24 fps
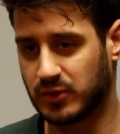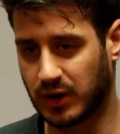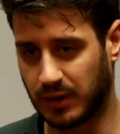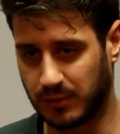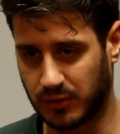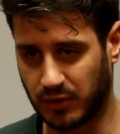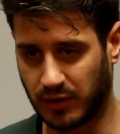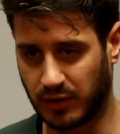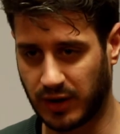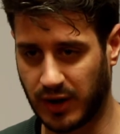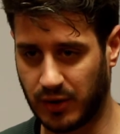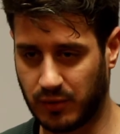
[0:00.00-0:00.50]

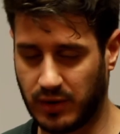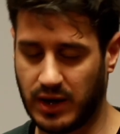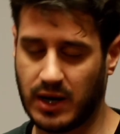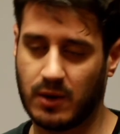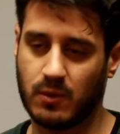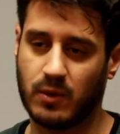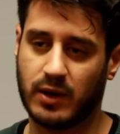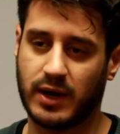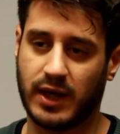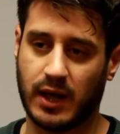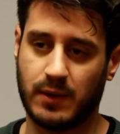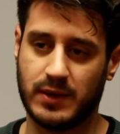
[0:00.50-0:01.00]
suscriptores, no es la
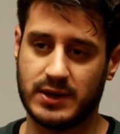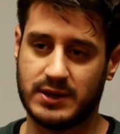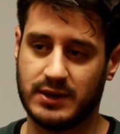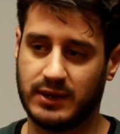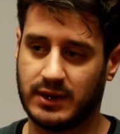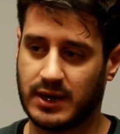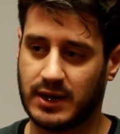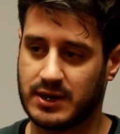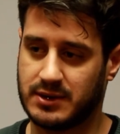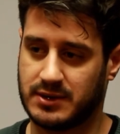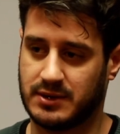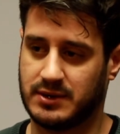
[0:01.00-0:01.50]
búsqueda de
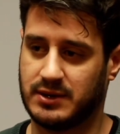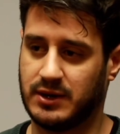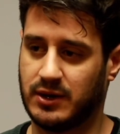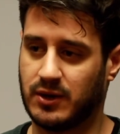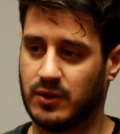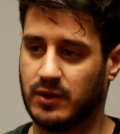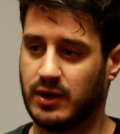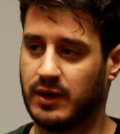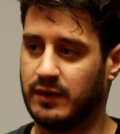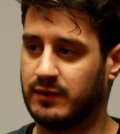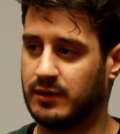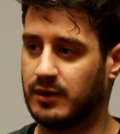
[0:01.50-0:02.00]
visitas,
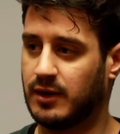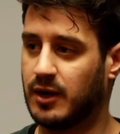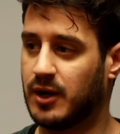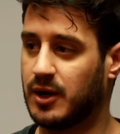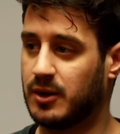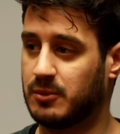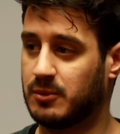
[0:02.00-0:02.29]
sino es,